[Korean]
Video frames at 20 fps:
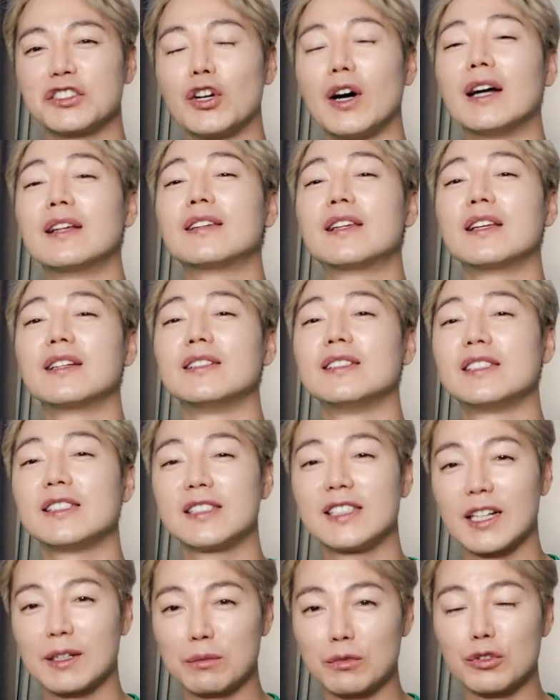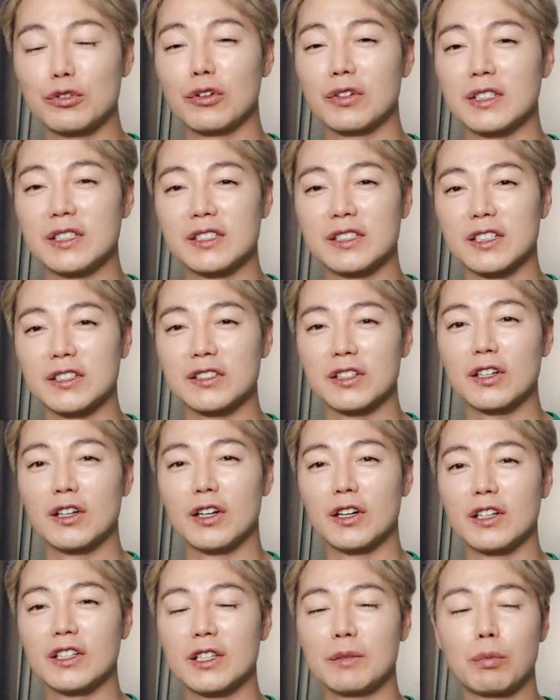저한테는 신기한 물건이
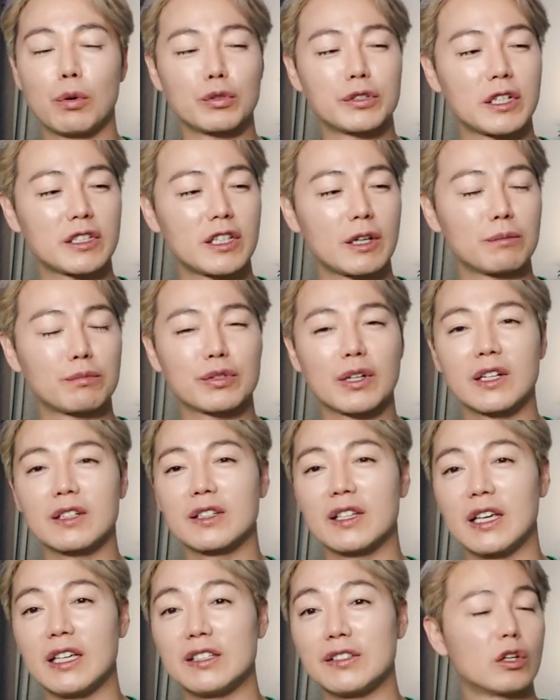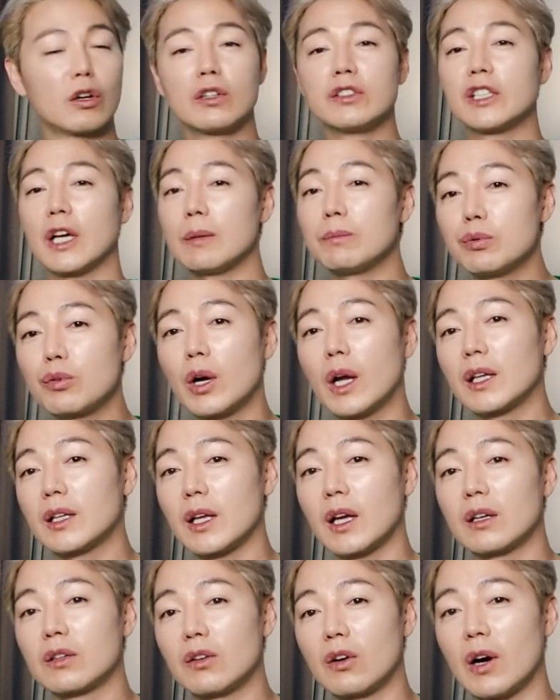있어서 이 보색 샴푸라는 게, 이런 샴푸가
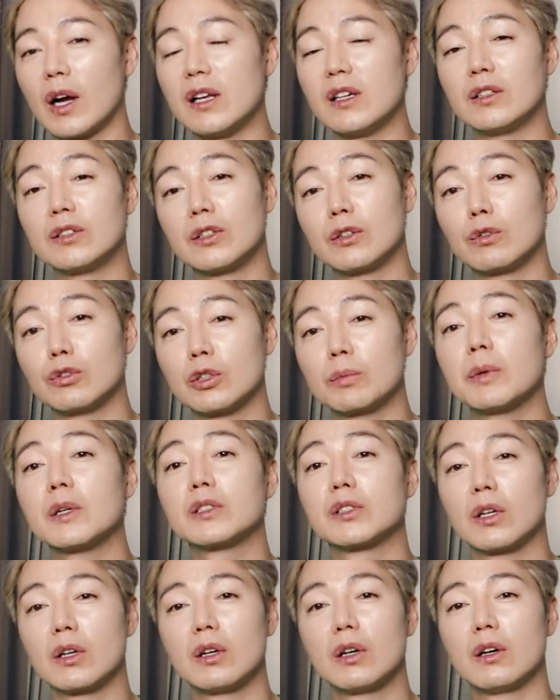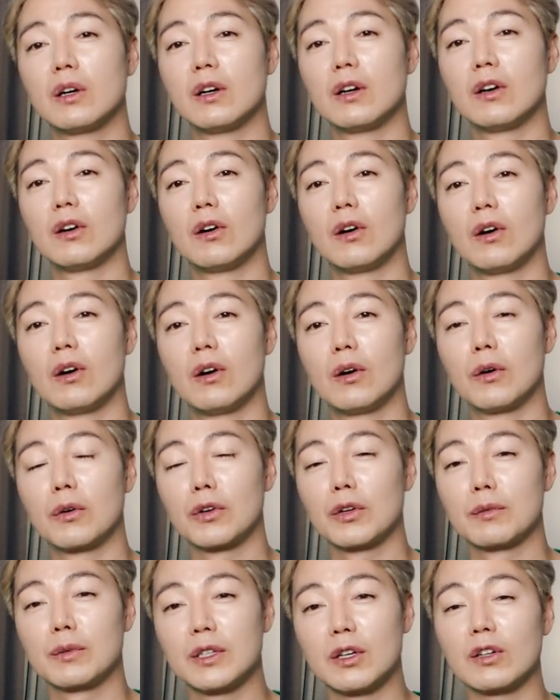있다는 거 알려드리고 싶어서
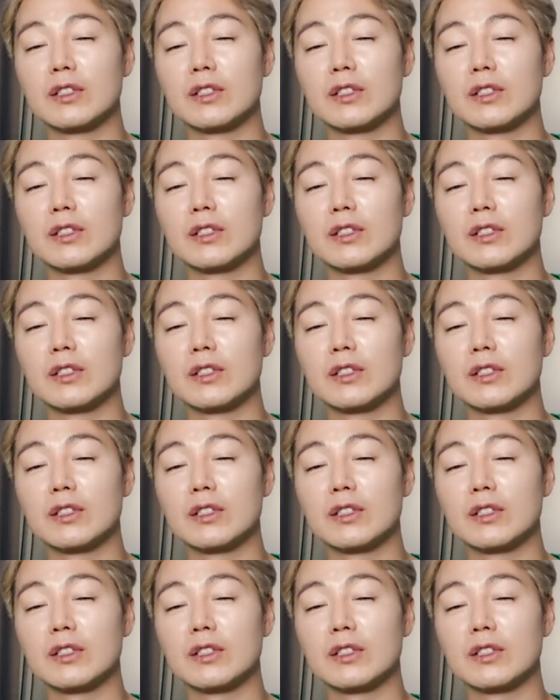오늘